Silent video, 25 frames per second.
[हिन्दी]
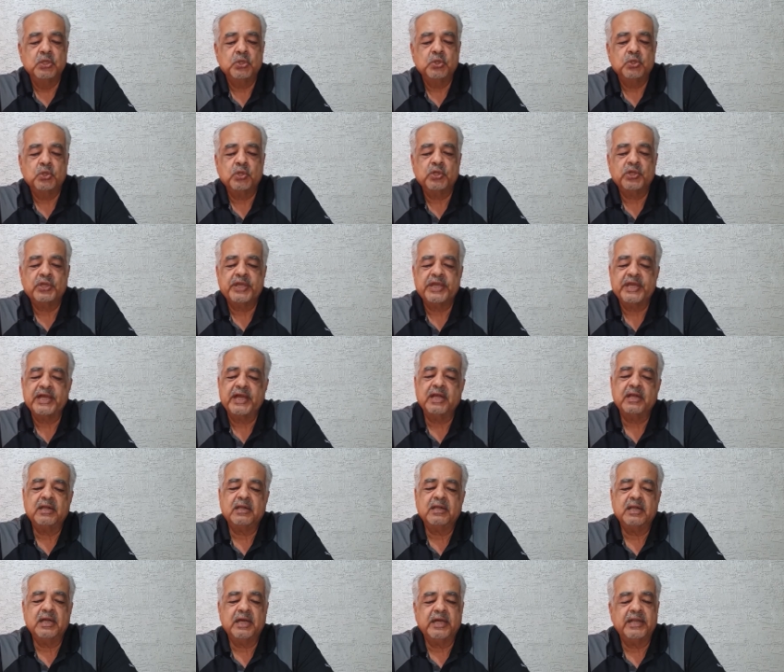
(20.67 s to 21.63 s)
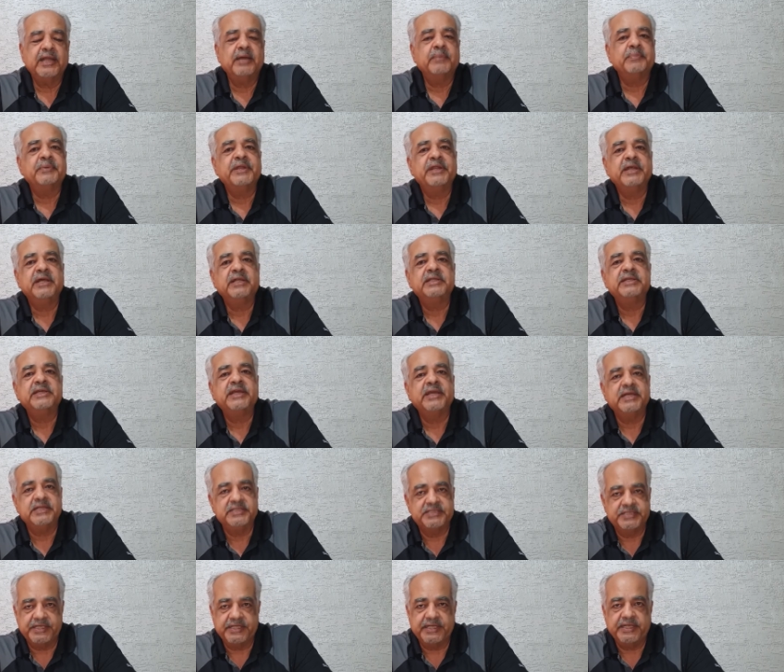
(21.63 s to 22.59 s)
को क्या खाना पीना दिया
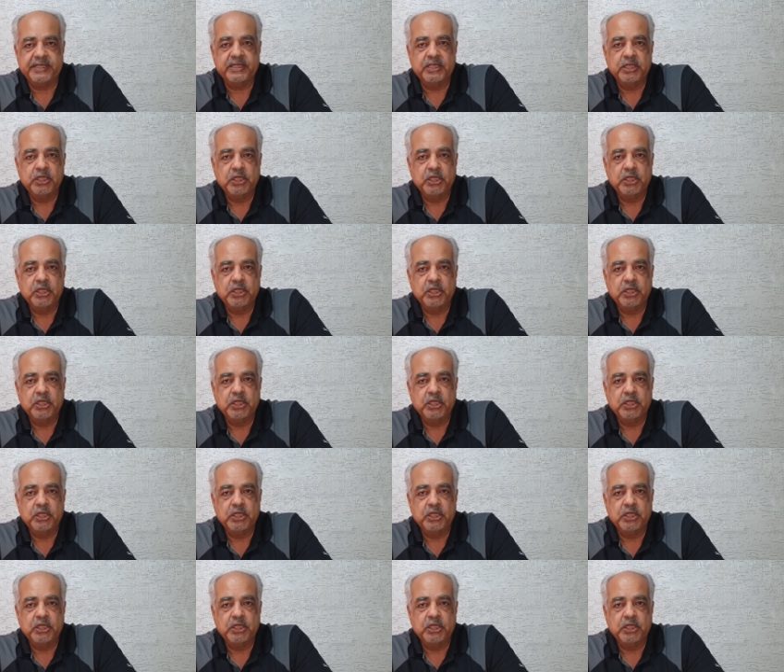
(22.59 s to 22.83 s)
जाए